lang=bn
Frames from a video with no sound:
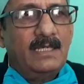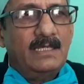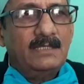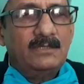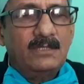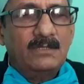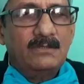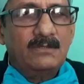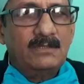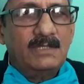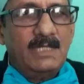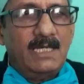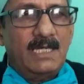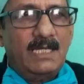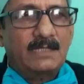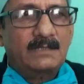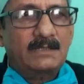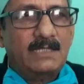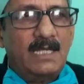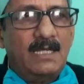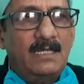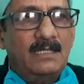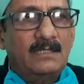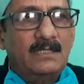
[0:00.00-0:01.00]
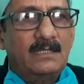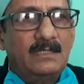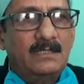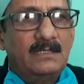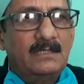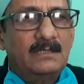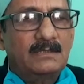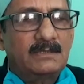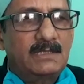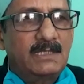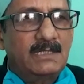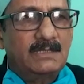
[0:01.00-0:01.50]
এই ধরনের একটা
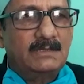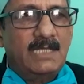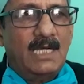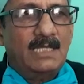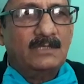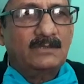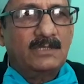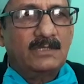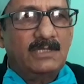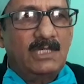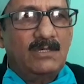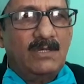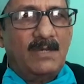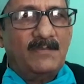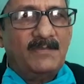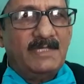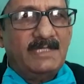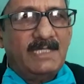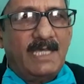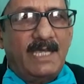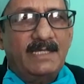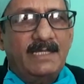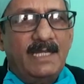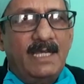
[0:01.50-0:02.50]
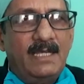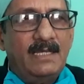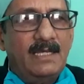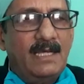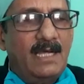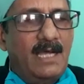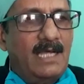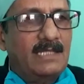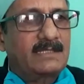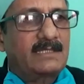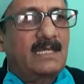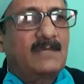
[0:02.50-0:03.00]
সিদ্ধান্ত নিল আমি যাই না
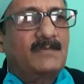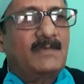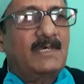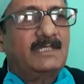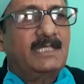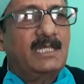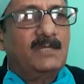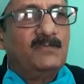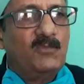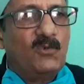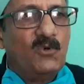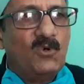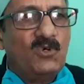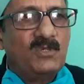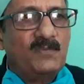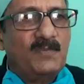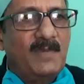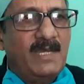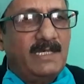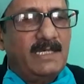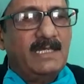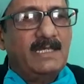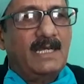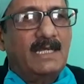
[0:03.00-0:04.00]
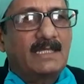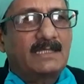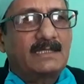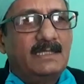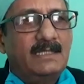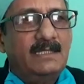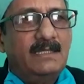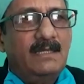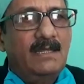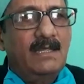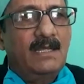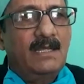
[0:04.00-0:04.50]
আজকে আমাদের বোর্ড মিটিং আছে